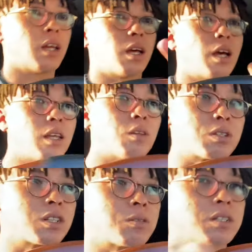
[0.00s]
はい、到
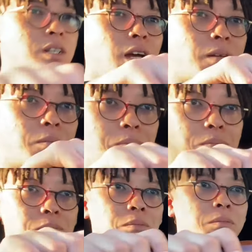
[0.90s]
着しました。あ
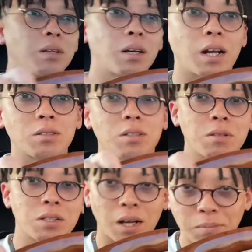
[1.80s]
りがとうござい
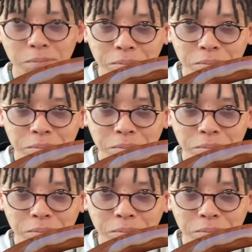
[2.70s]
ました。